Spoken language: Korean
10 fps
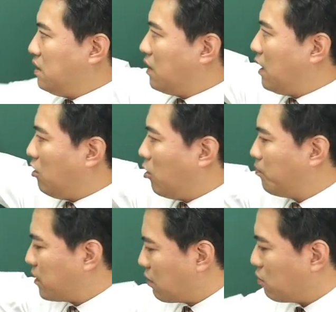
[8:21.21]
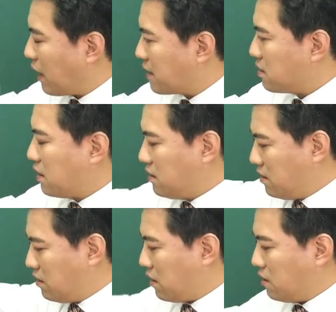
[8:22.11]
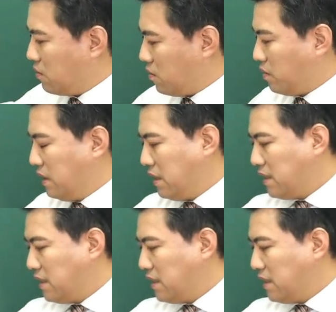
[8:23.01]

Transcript: 이게 없다고 가정했을 때에도